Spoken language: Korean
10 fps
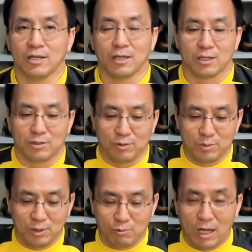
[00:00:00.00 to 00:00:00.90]

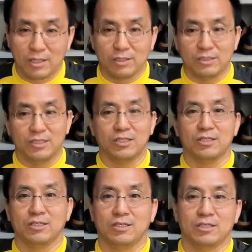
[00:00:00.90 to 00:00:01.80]
그러면 과연
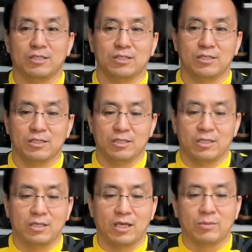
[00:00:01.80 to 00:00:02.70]
이,
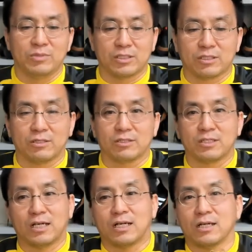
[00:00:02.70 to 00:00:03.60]
이 MG
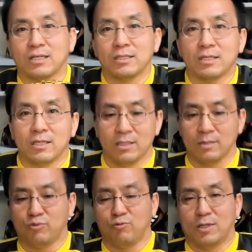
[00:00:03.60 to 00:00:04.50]
스터드가
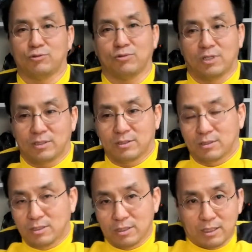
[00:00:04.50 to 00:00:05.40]
푸마 측에서,
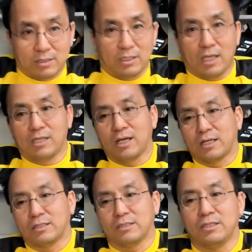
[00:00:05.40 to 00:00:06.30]
측에서
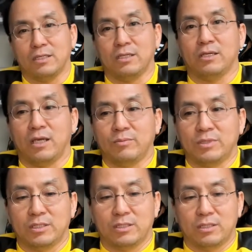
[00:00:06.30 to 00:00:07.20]
얘기하듯이 이
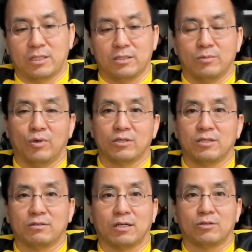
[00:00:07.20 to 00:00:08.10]
MG라는
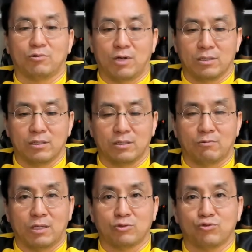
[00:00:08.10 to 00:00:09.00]
멀티 그라운드 환경을
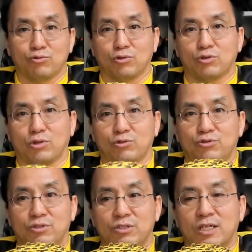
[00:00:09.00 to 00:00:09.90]
과연 충족시켜 줄
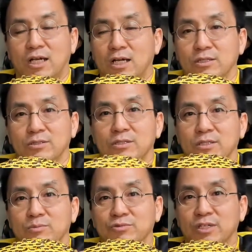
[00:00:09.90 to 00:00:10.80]
수 있느냐 하는
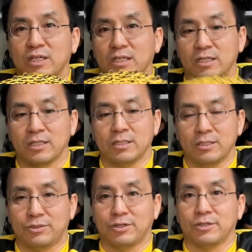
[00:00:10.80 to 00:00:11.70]
이제 문제가
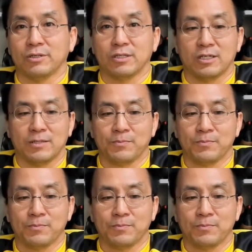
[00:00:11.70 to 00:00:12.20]
있어요. 그러니까